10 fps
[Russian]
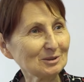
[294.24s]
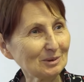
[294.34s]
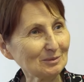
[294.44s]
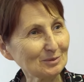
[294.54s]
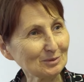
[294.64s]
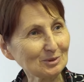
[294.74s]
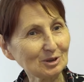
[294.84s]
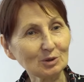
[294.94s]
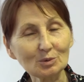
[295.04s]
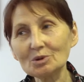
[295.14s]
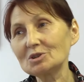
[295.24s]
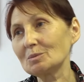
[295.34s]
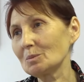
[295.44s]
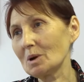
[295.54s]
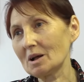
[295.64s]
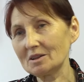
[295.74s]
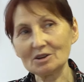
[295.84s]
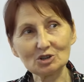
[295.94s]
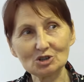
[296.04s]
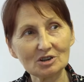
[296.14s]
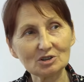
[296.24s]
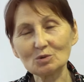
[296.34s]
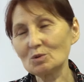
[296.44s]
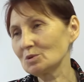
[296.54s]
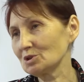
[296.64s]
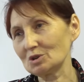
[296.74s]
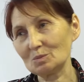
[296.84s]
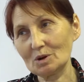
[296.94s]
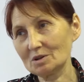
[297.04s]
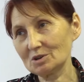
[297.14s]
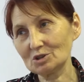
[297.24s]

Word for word: называть, в руки. Но это малая часть очень малая